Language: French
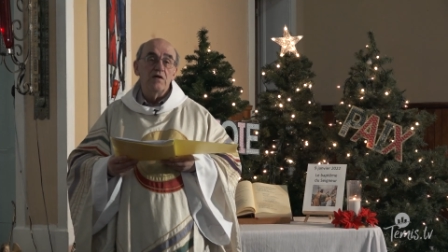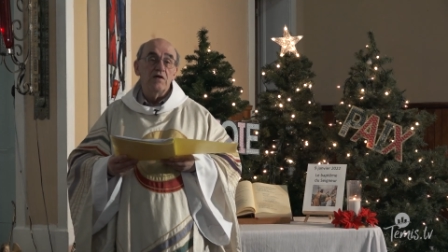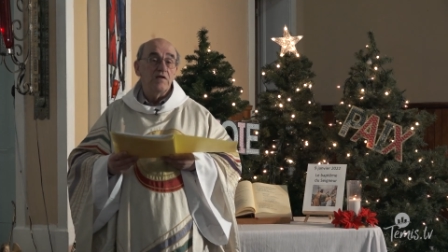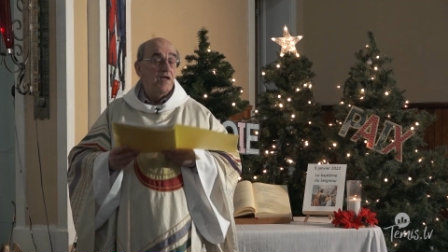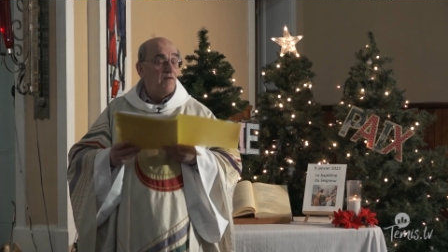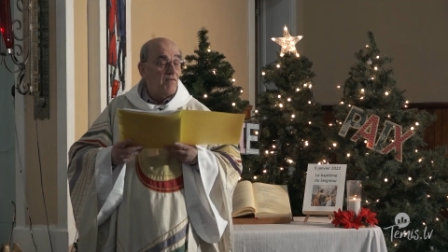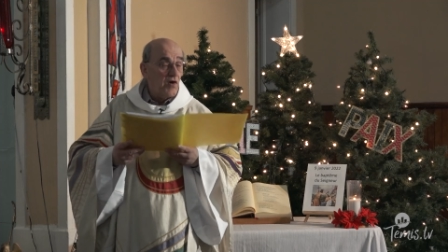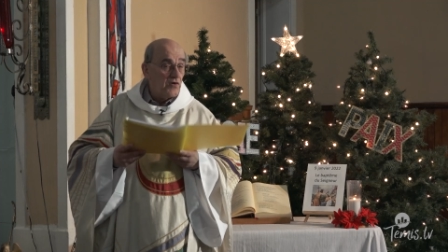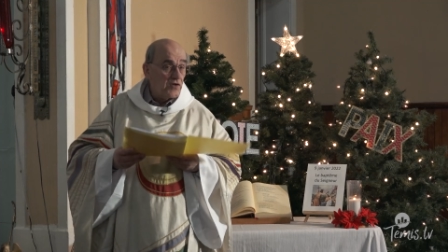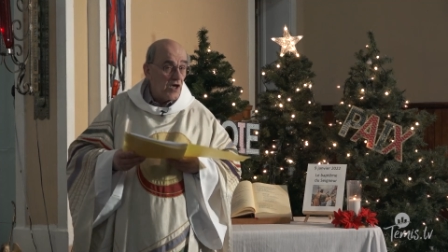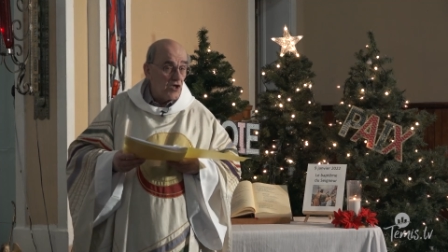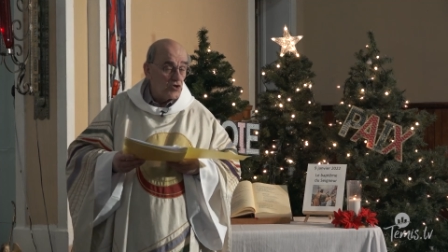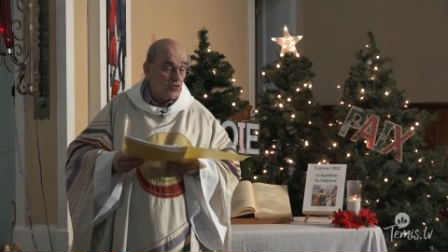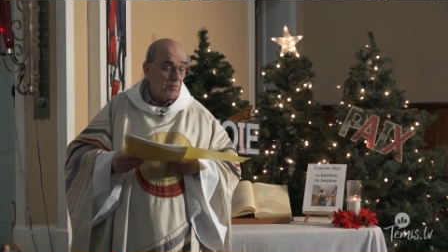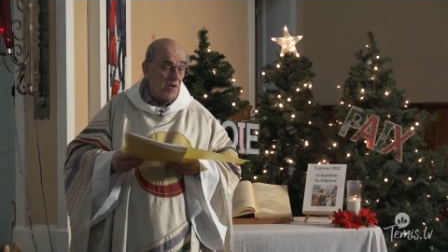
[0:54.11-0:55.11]

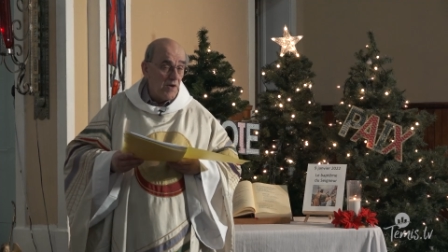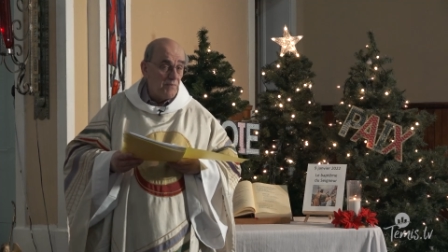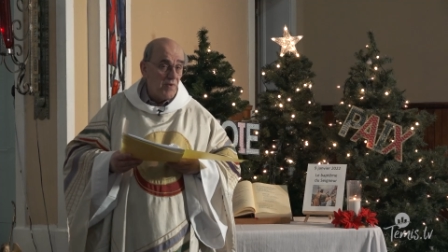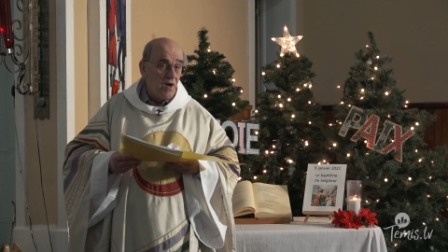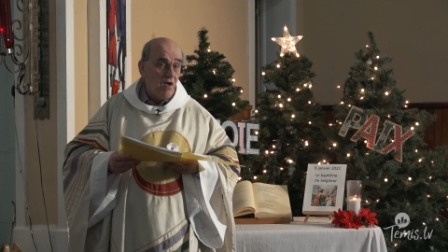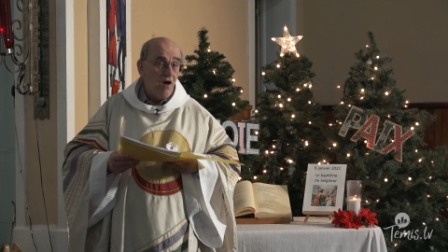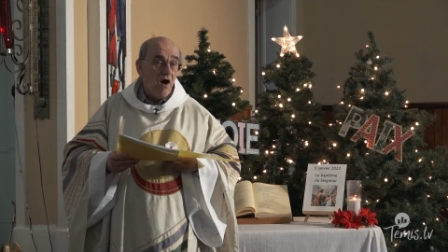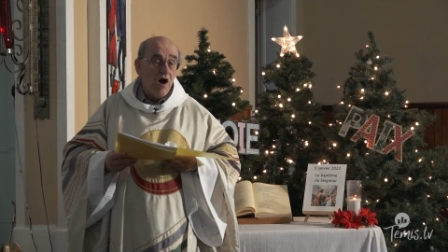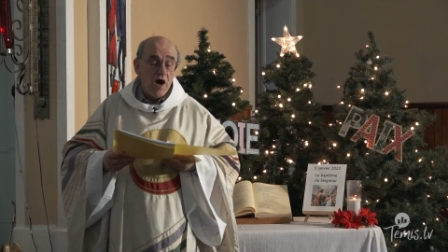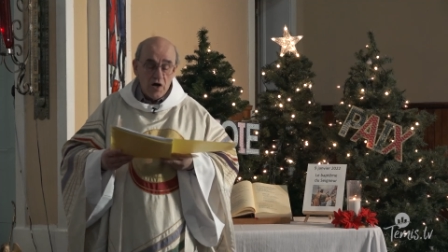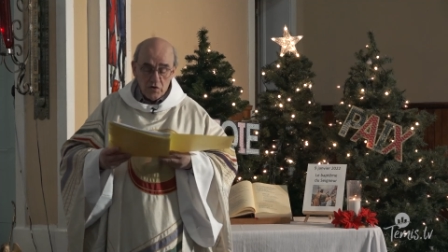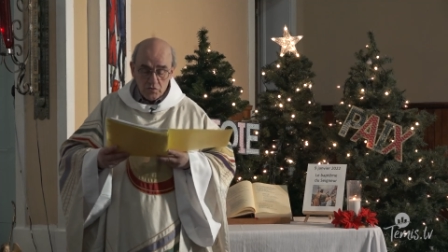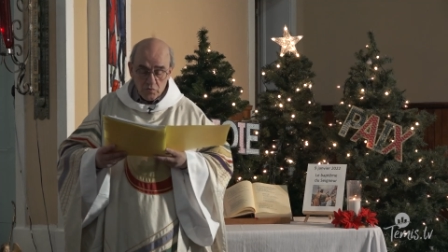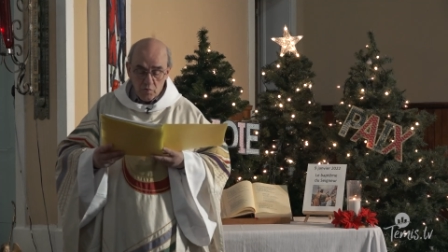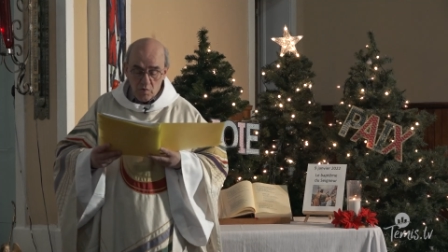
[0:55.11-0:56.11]
Davantage même,
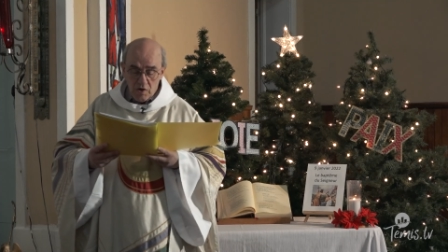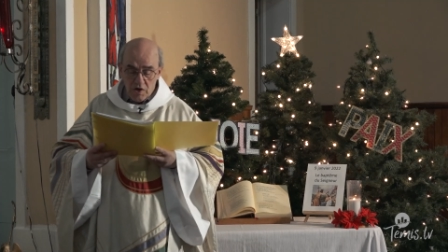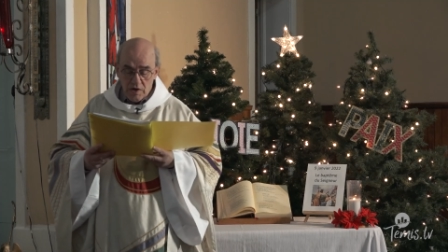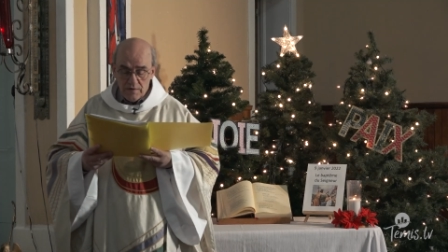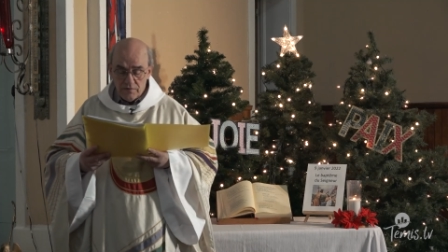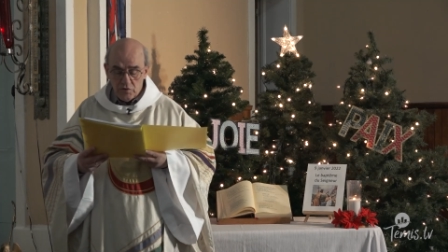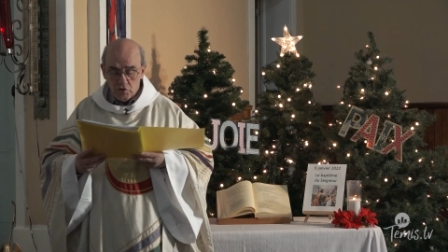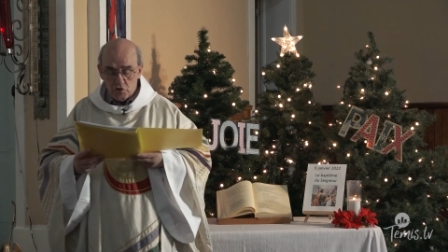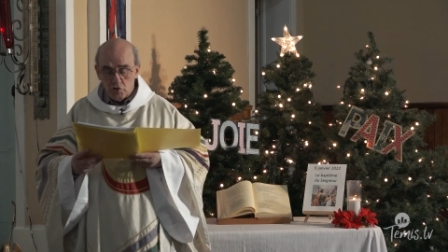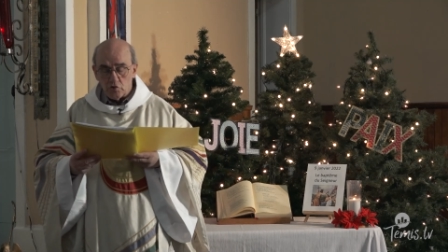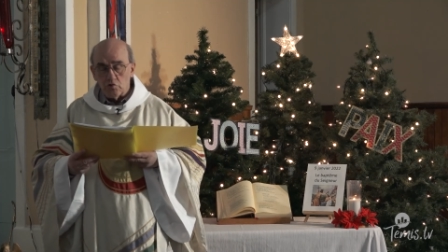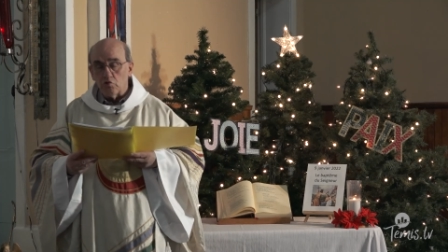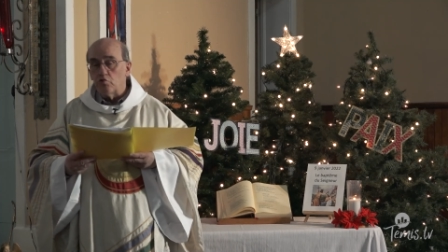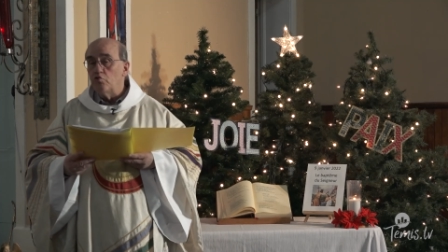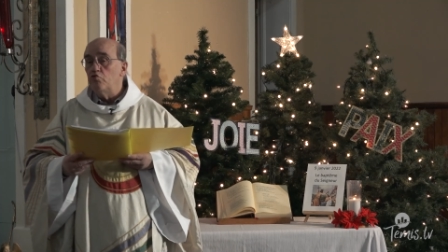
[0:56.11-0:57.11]
en toi, je
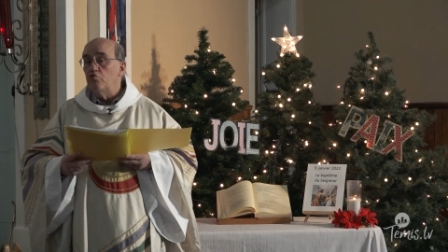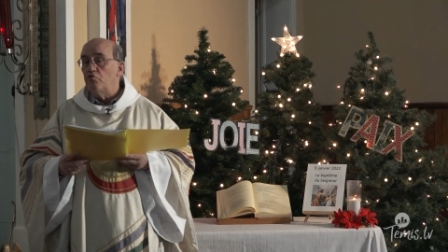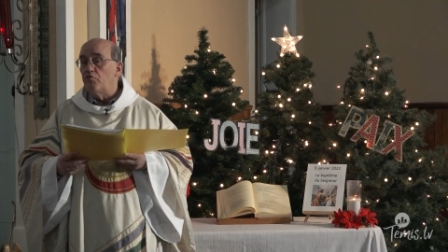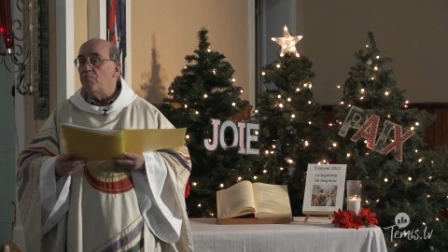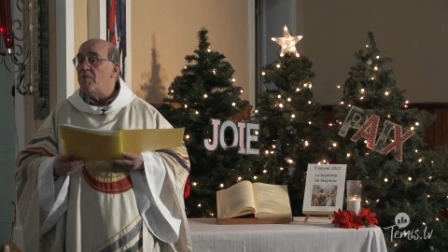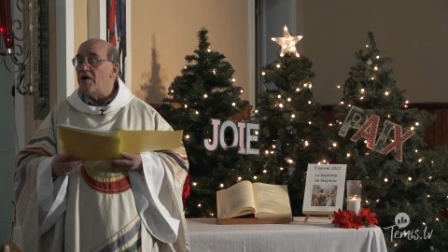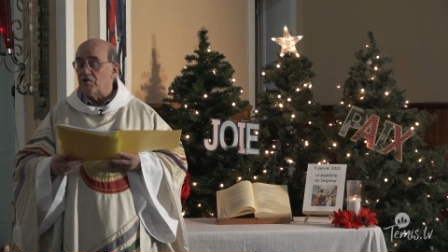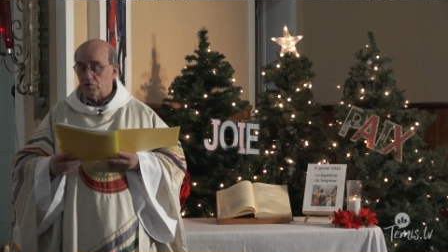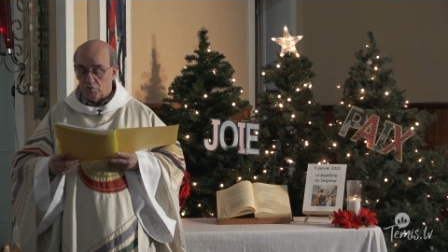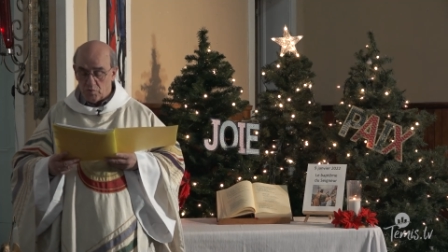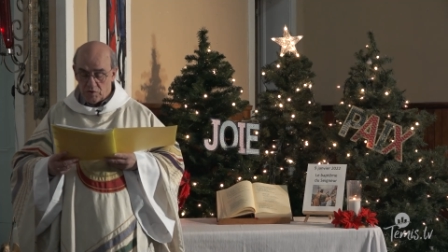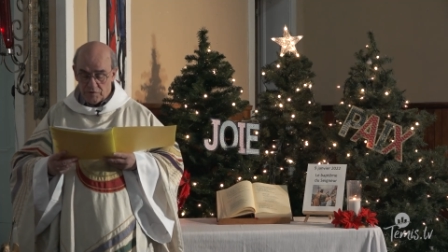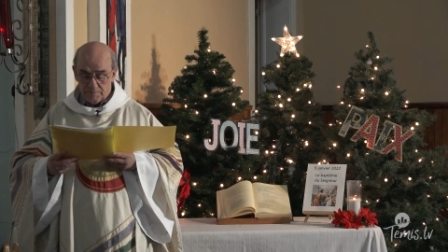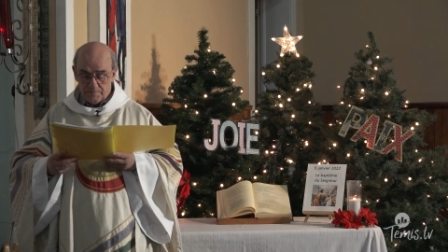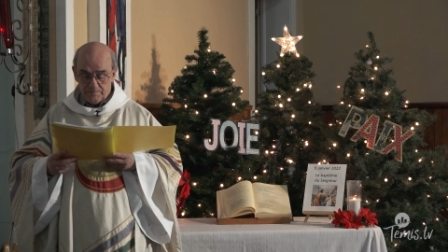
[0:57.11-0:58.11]
trouve ma
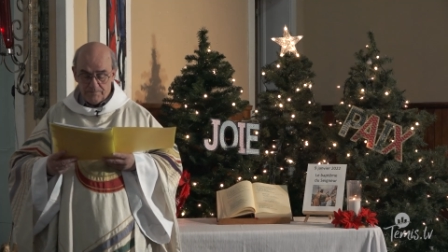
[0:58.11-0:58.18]
joie.